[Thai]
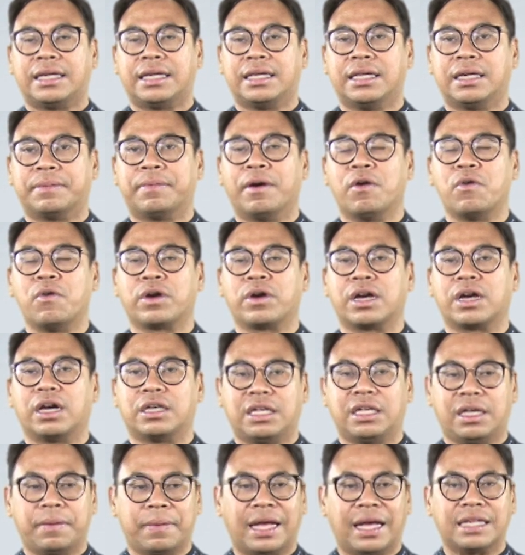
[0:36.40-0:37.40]
หนึ่งพระองค์เกิ
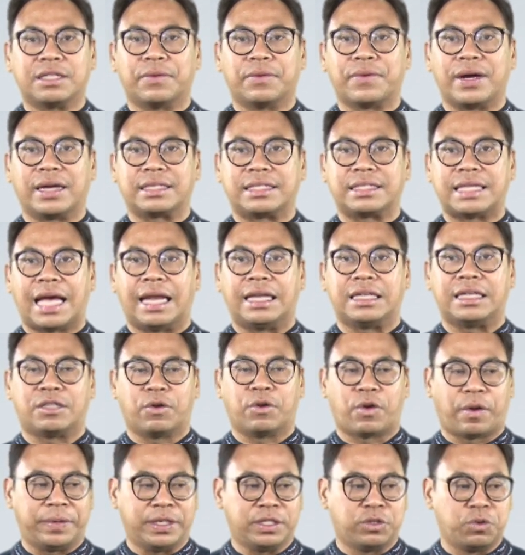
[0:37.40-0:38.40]
ดที่พระราชวังจันทร์
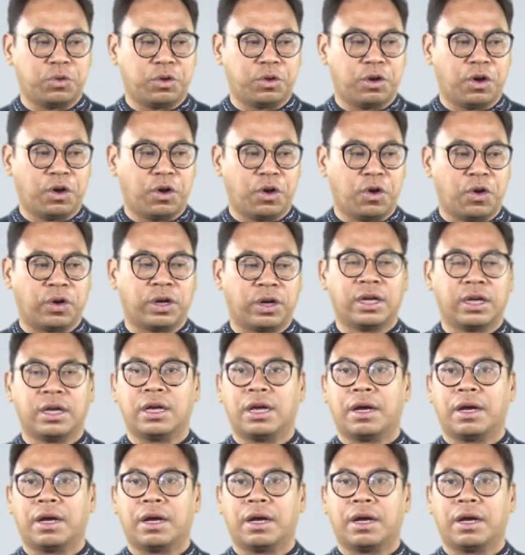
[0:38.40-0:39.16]
จังหวัดพิษณุโลก